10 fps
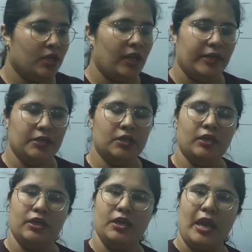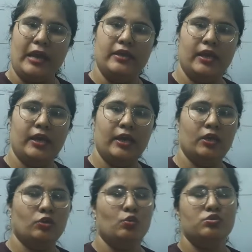लाइक like कि एन ए है
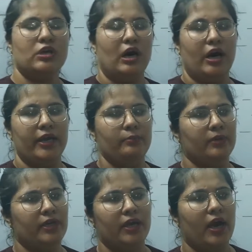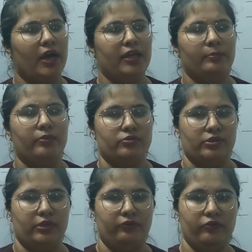तो उसका आयन बनेगा एन ए
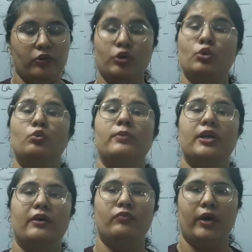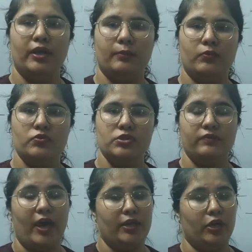पॉजिटिव क्यों बना वो एन ए
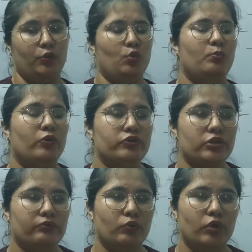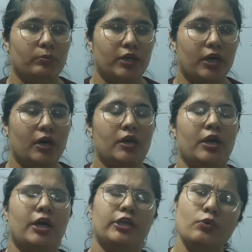पॉजिटिव एन ए टू पॉजिटिव क्यों नहीं बना
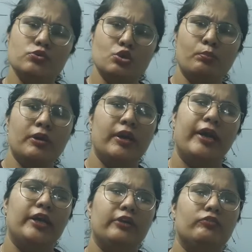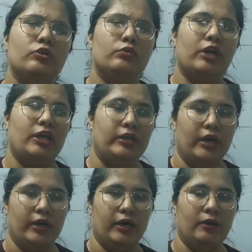या उसके ऊपर नेगेटिव क्यों नहीं
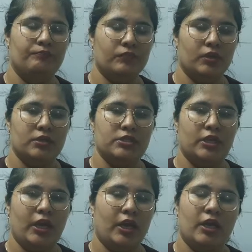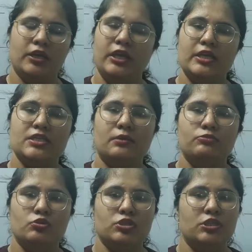आया ठीक है ये
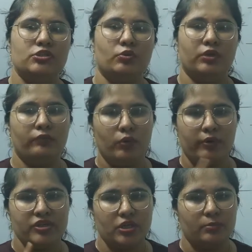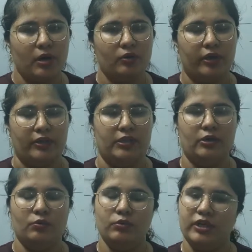सब जो चीज़ें होती हैं वो क्वेश्चन मार्क रहती
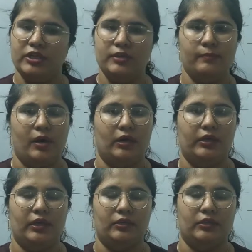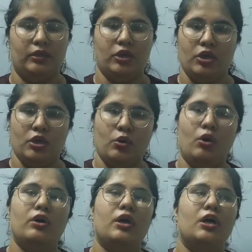हैं उनके दिमाग के अंदर
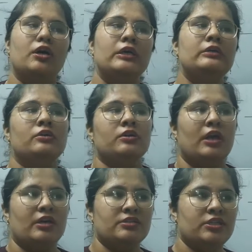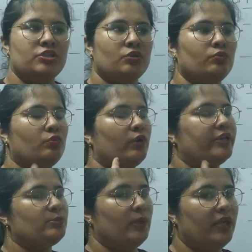और अगर क्लास टीचर उनको
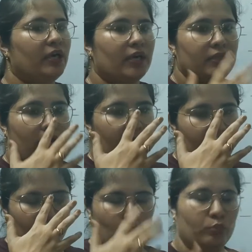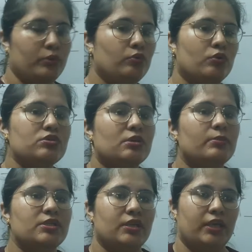एक्सप्लेन करता है तो भी उनको
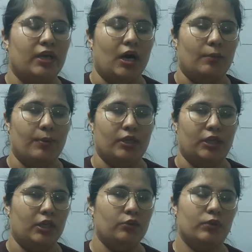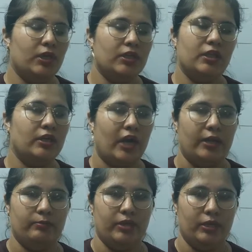समझ नहीं आ पाती क्योंकि इतना
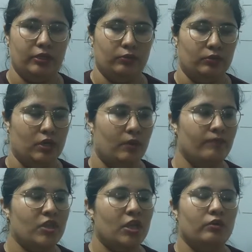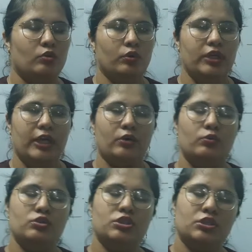टाइम भी नहीं होता तो ये
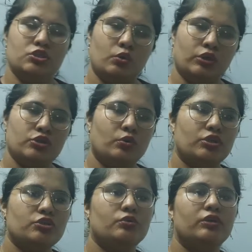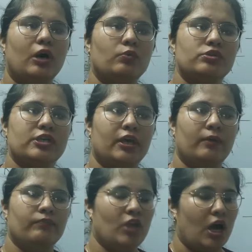कुछ छोटे छोटे जो डाउट्स
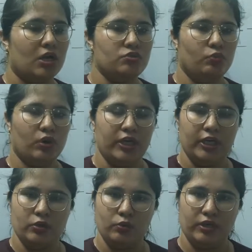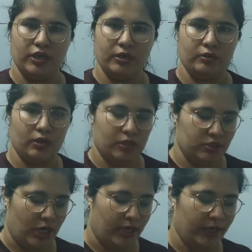हैं आज वो क्लियर होने
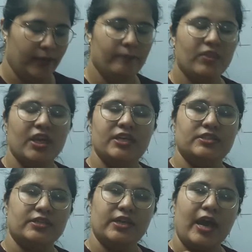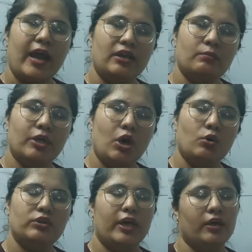जाएंगे जैसे एटम क्या
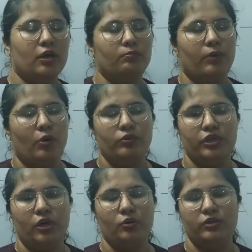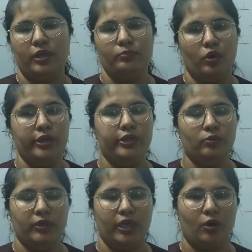होता है कंपाउंड क्या होता है
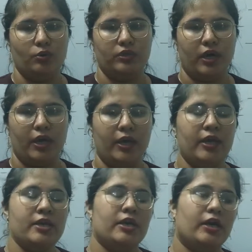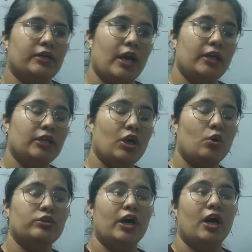मॉलिक्यूल क्या होता है कटायन क्या
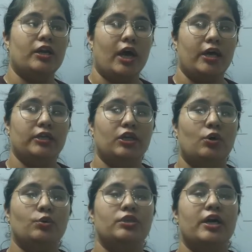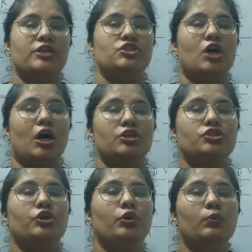होता है अनायन क्या होता है
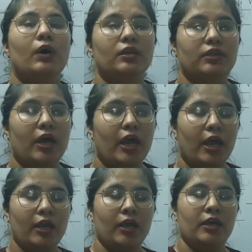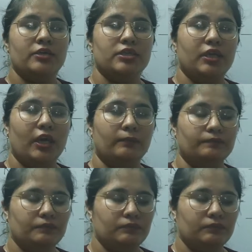चार्ज क्यों आता है ठीक है